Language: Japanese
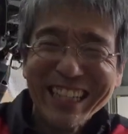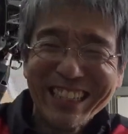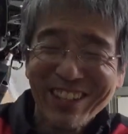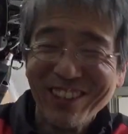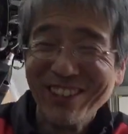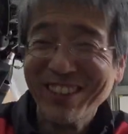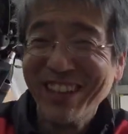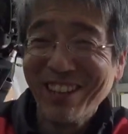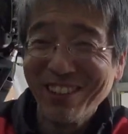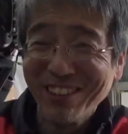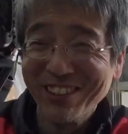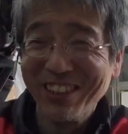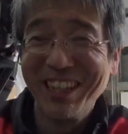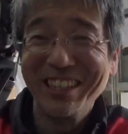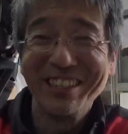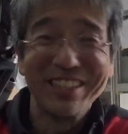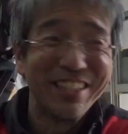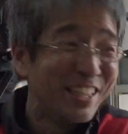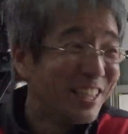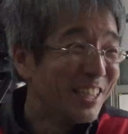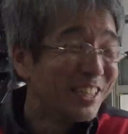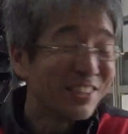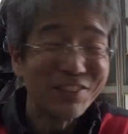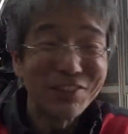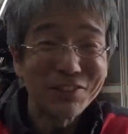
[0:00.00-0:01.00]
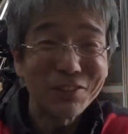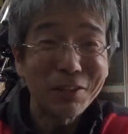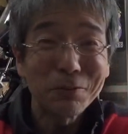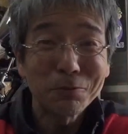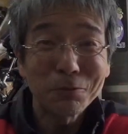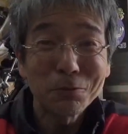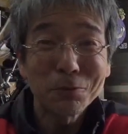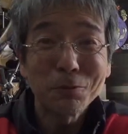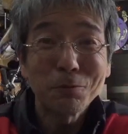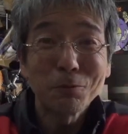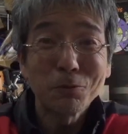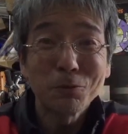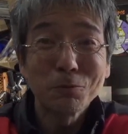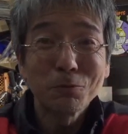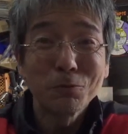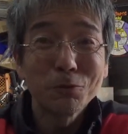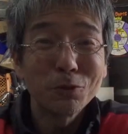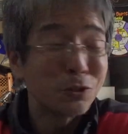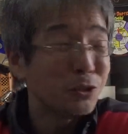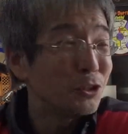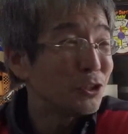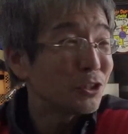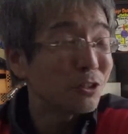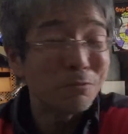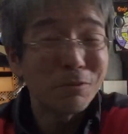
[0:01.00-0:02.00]
そんなことないで、そそんなもの
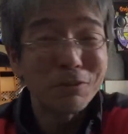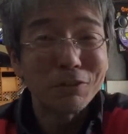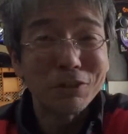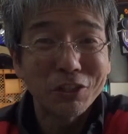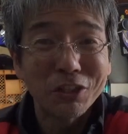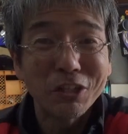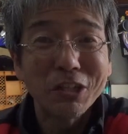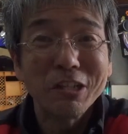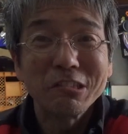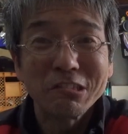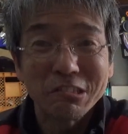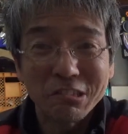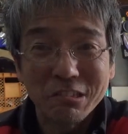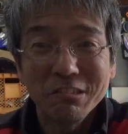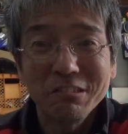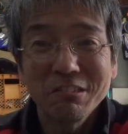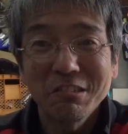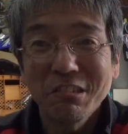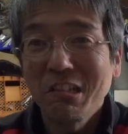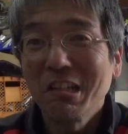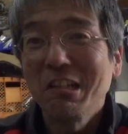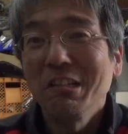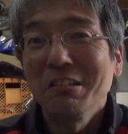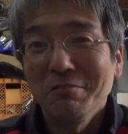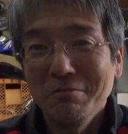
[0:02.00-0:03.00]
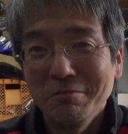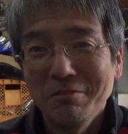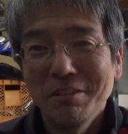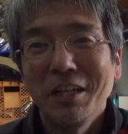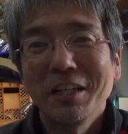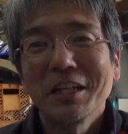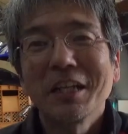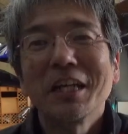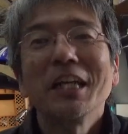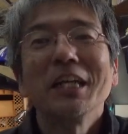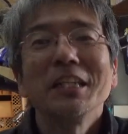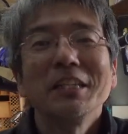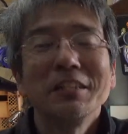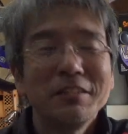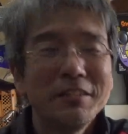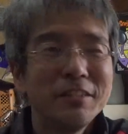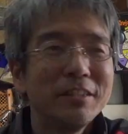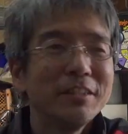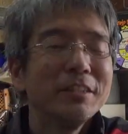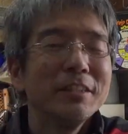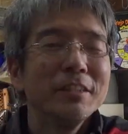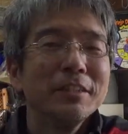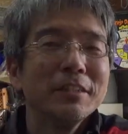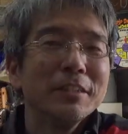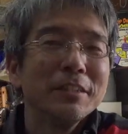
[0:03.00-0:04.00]
も1000万がいかないですかいかないあいかない
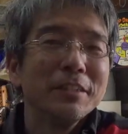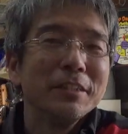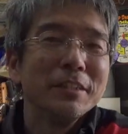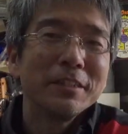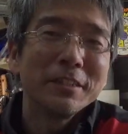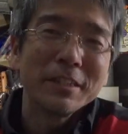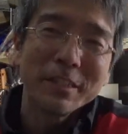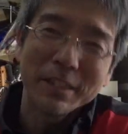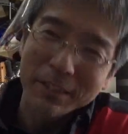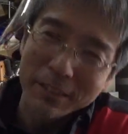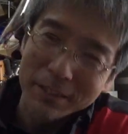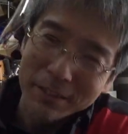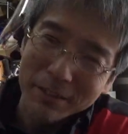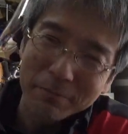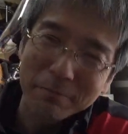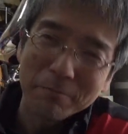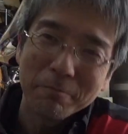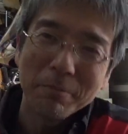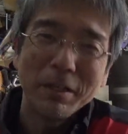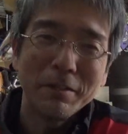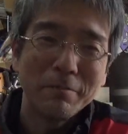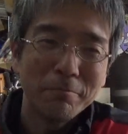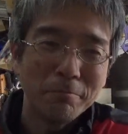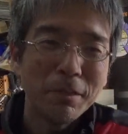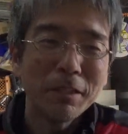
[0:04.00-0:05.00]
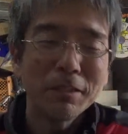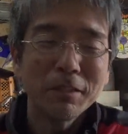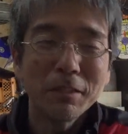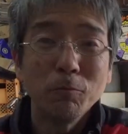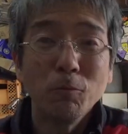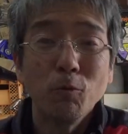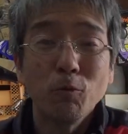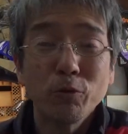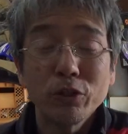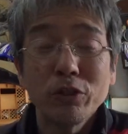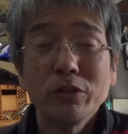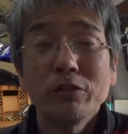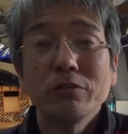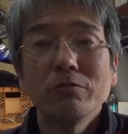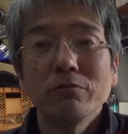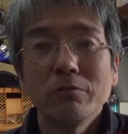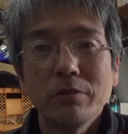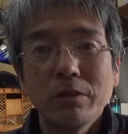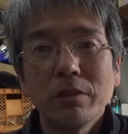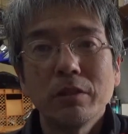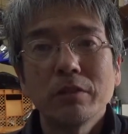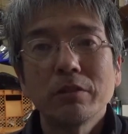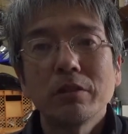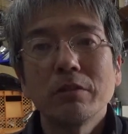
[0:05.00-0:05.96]
まあ、まあでも大きいですよね